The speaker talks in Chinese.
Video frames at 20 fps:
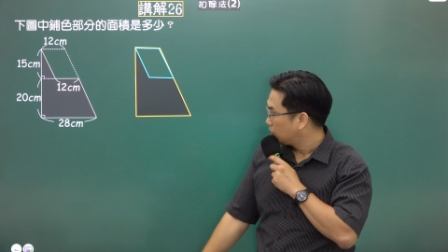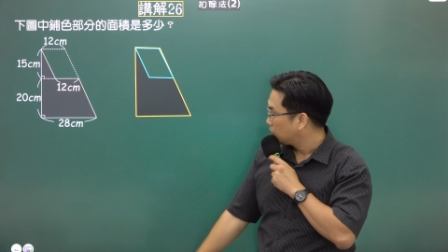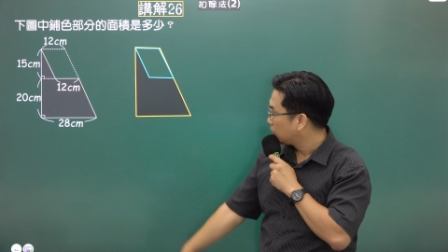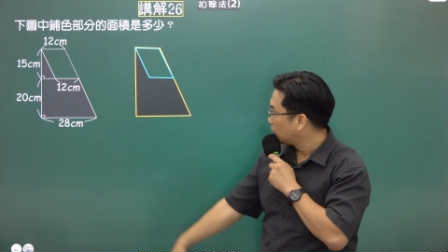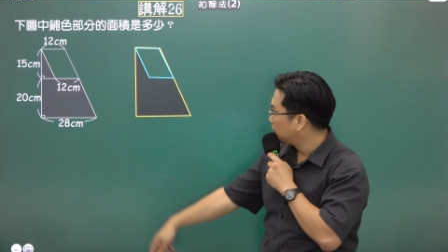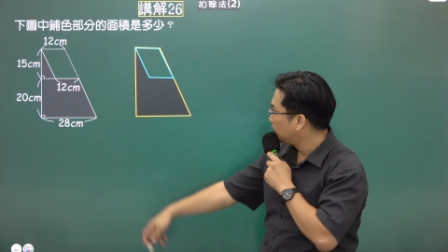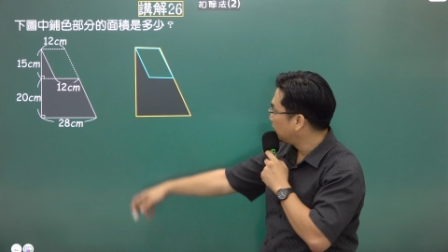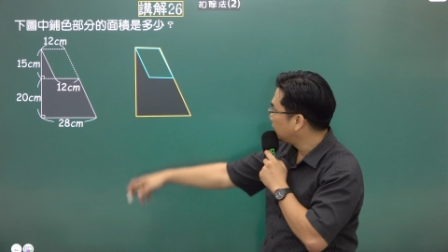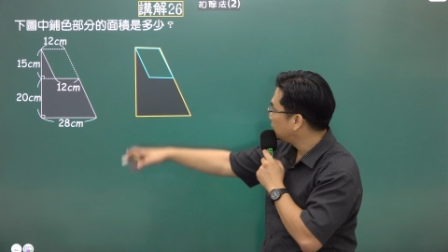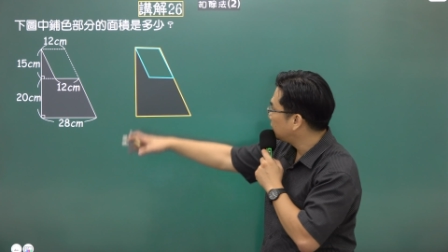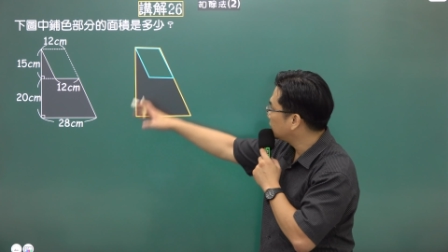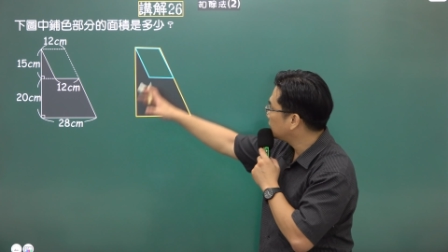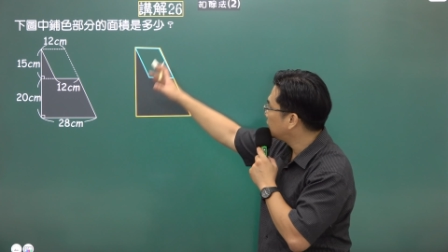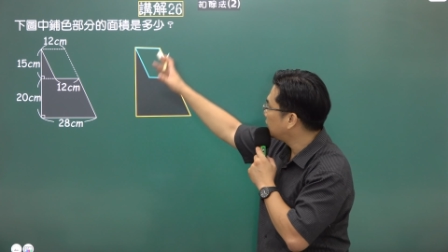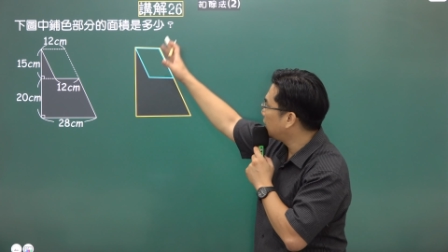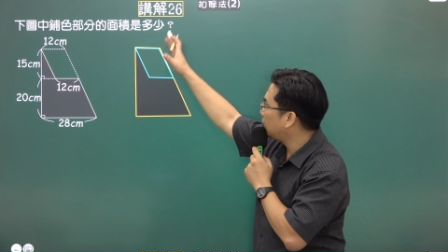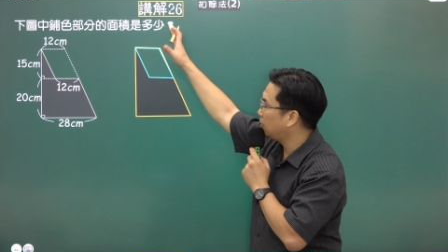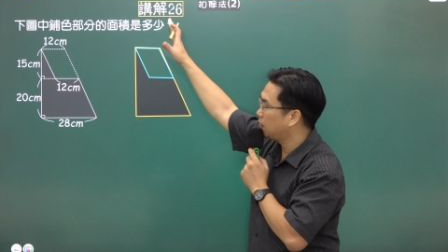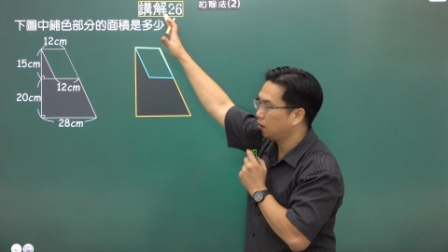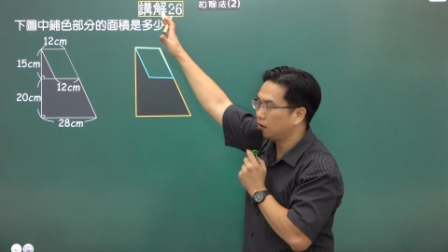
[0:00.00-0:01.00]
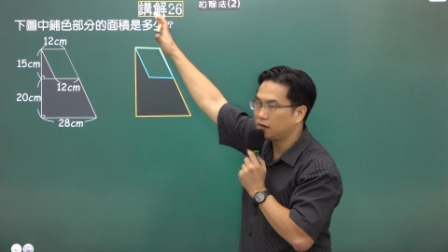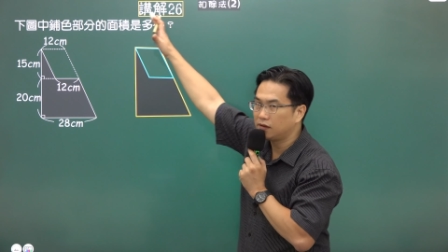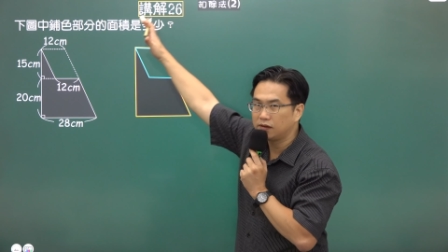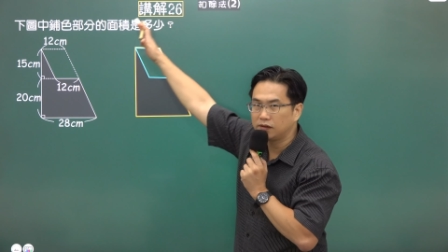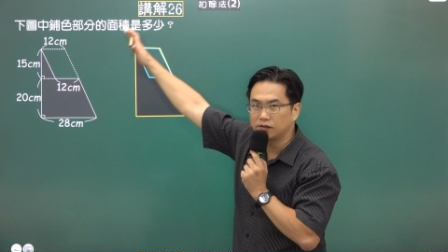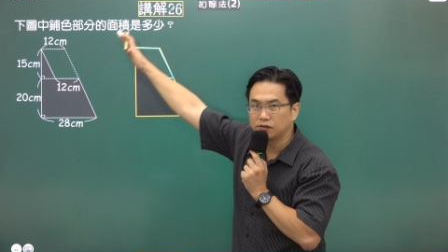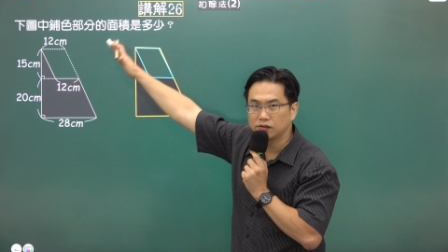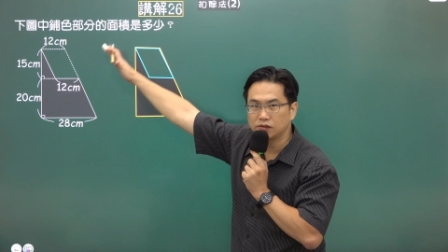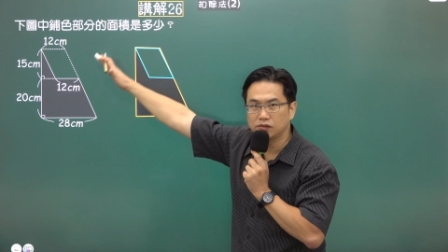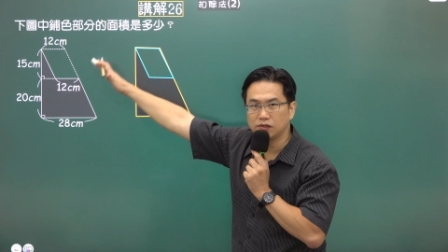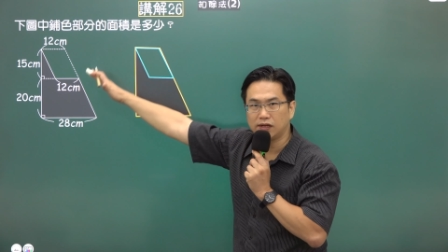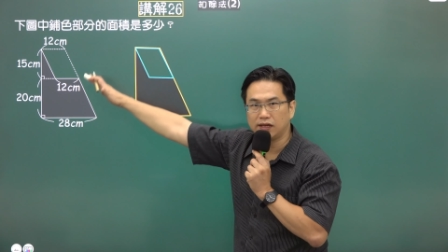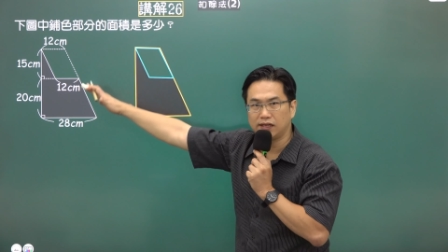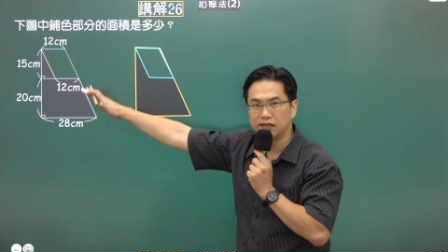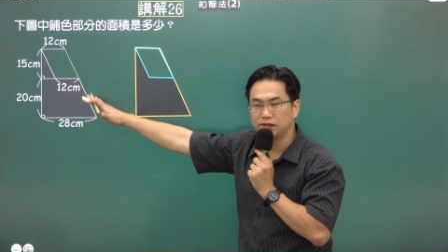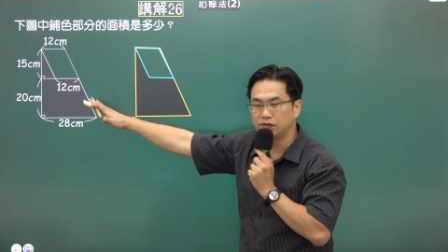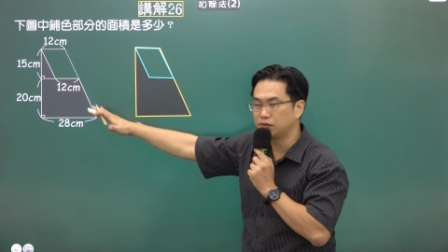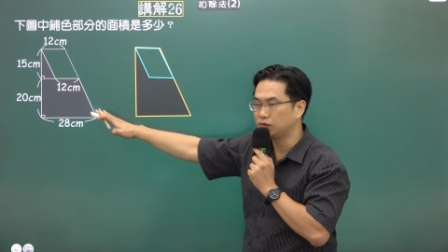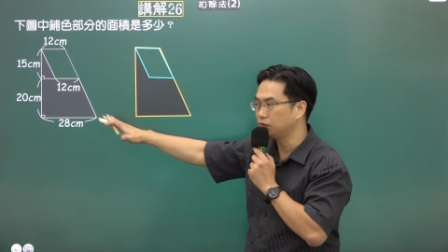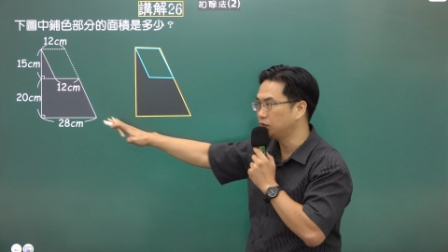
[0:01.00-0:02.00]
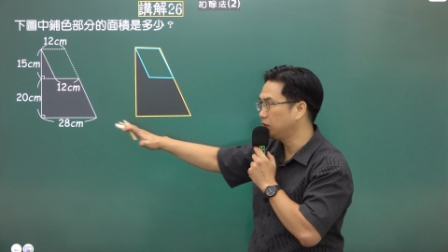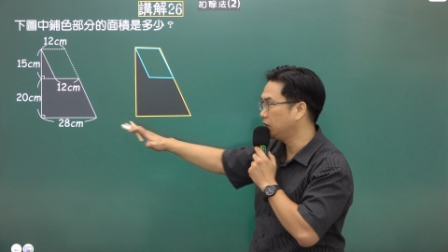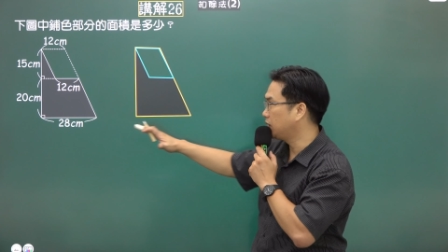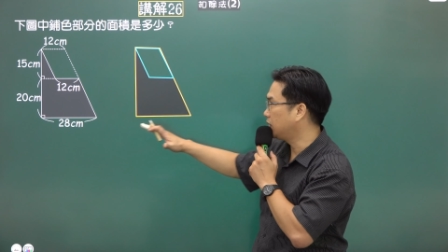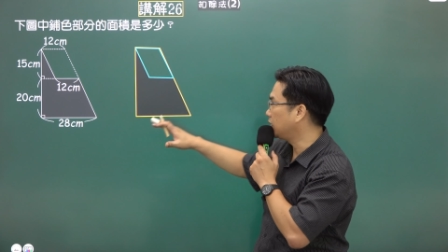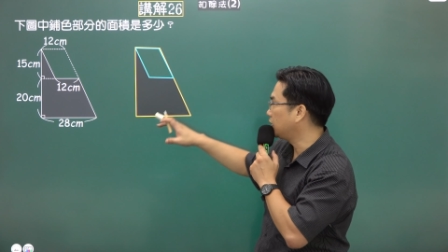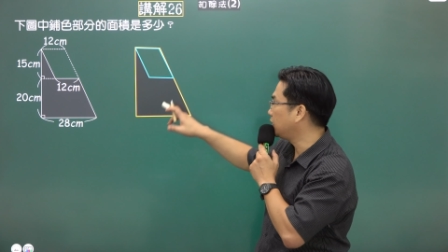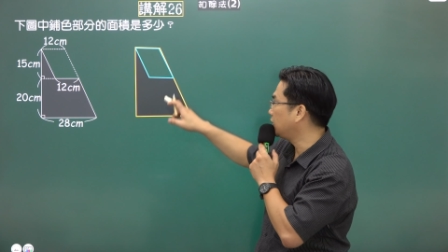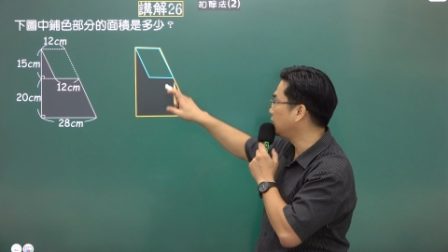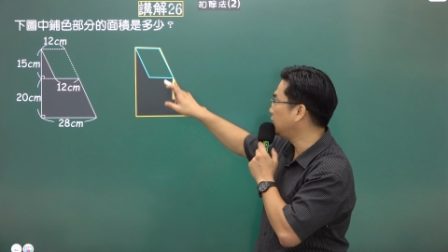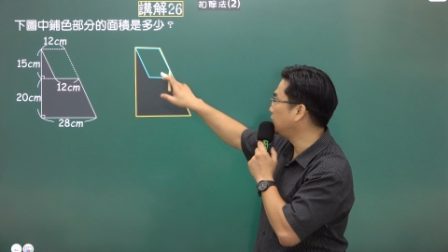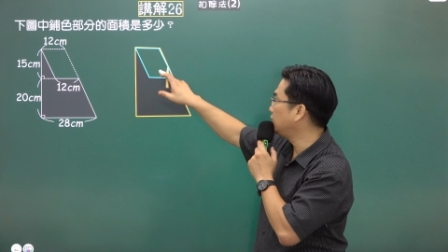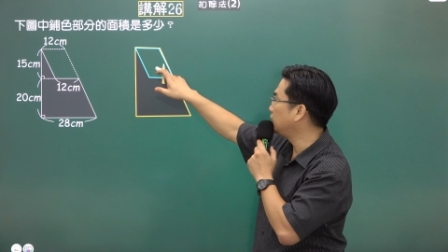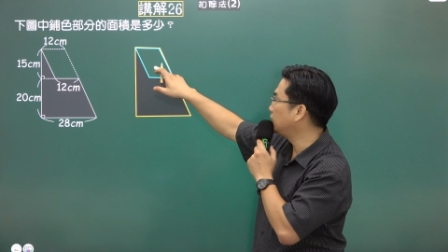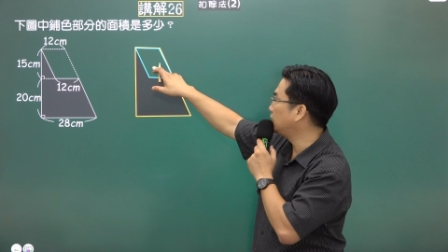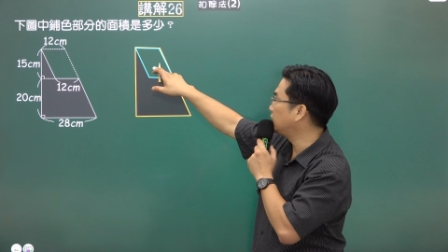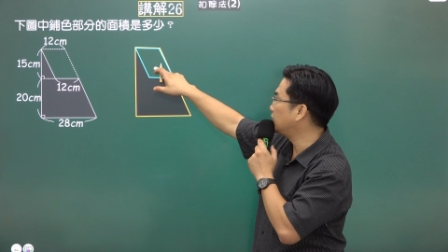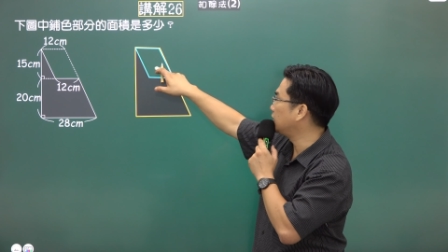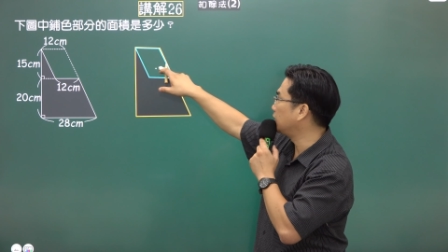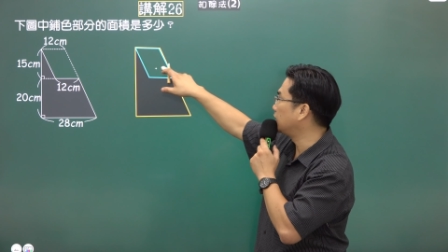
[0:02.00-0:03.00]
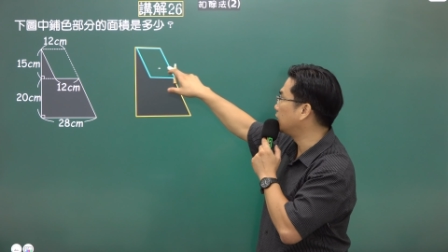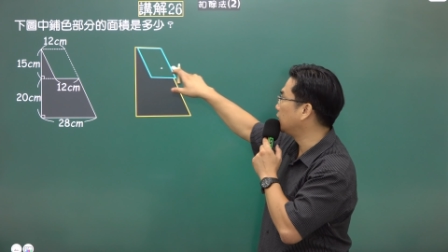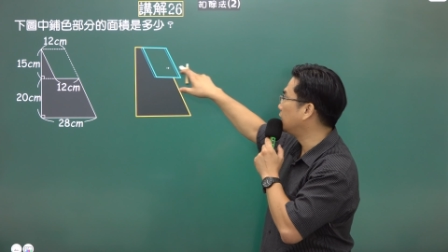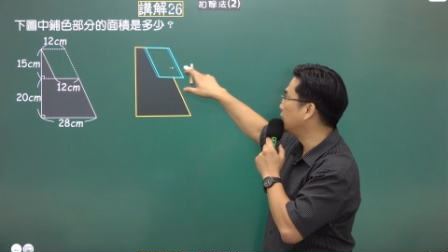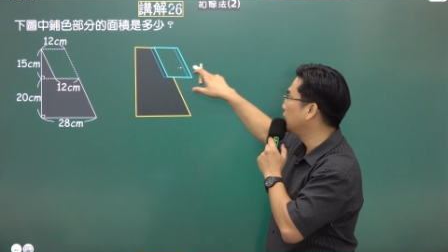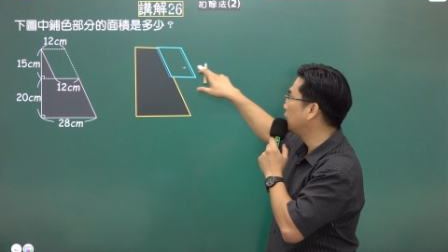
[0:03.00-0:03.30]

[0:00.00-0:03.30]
我们就是要算出一个梯形。